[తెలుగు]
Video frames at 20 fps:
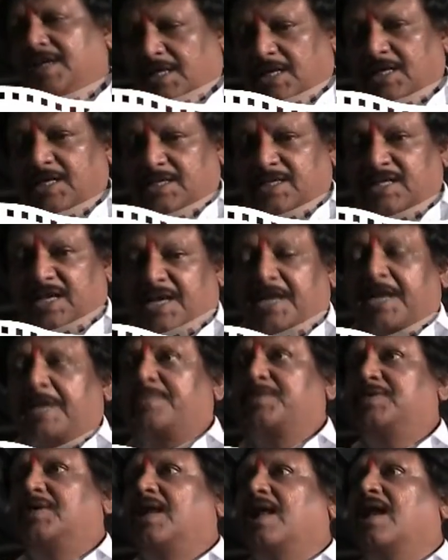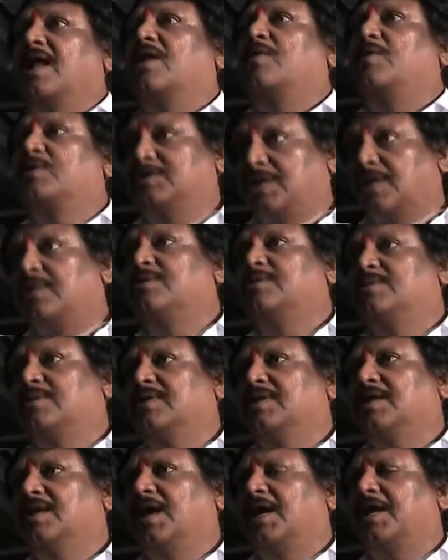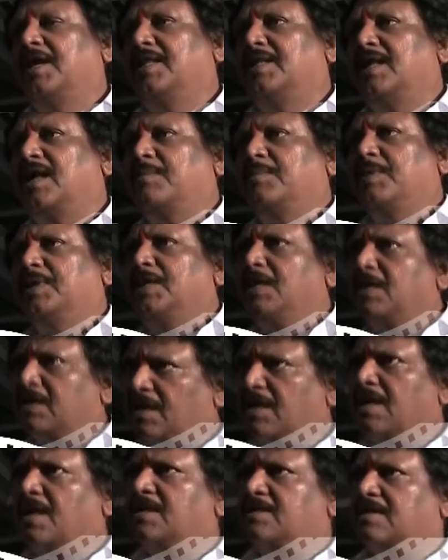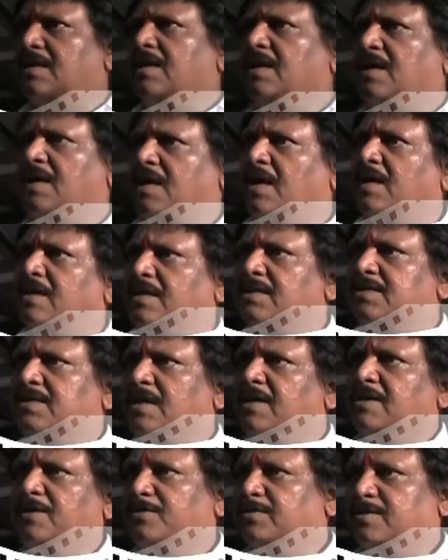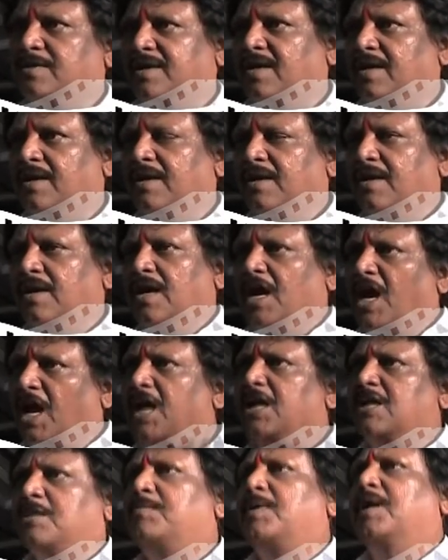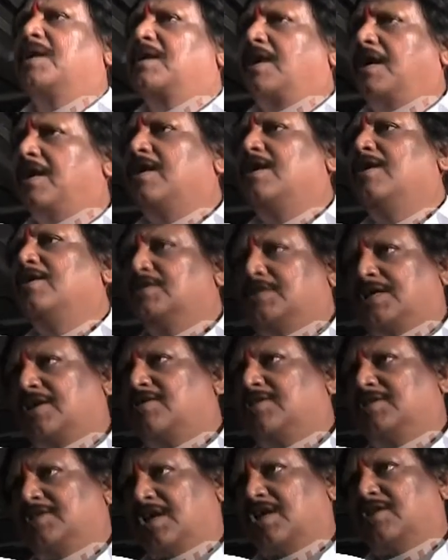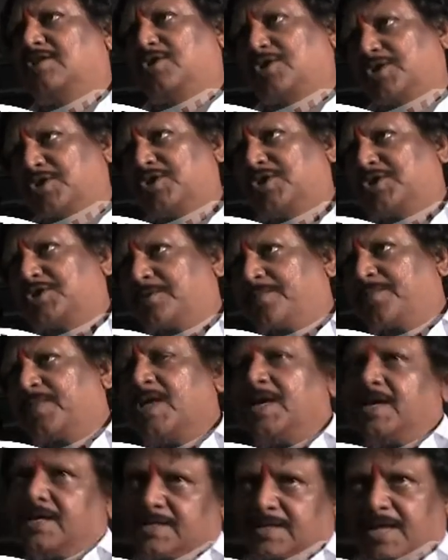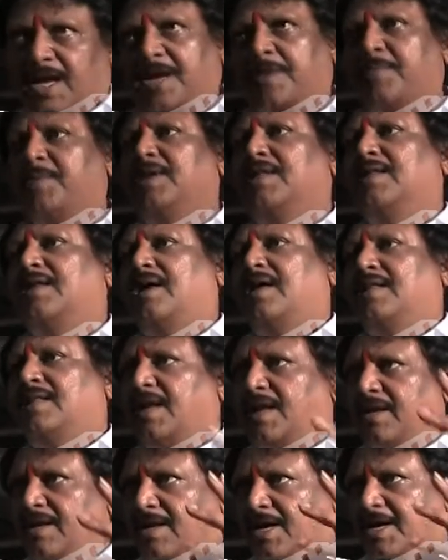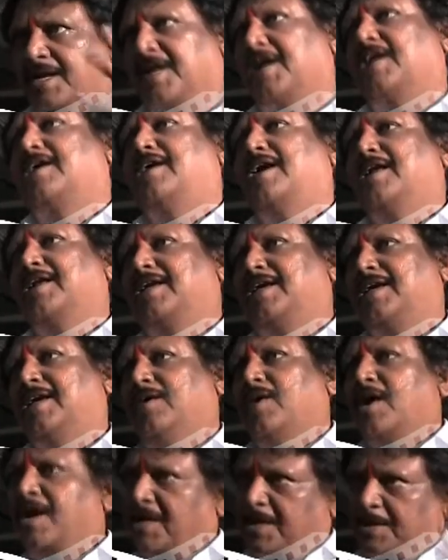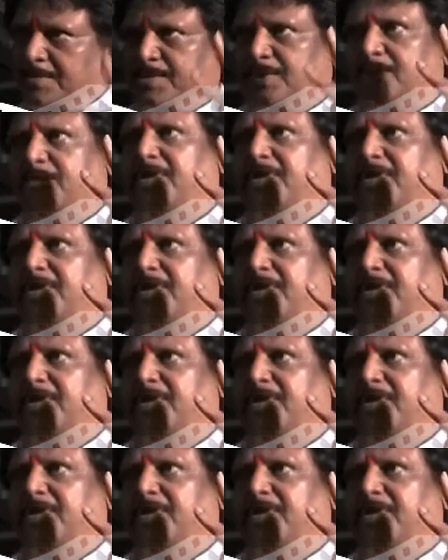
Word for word: ఇంత కరప్షన్ ఎలా జరుగుతుంది అనే దాని మీద ఇంటర్నేషనల్గా కంట్రీ షేక్ అవుతున్నాయి అలాంటిది మన కంట్రీలో జరగడం చాలా దురదృష్టం దాని మీద దాన్ని అరికట్టడానికి ఆ కరప్షన్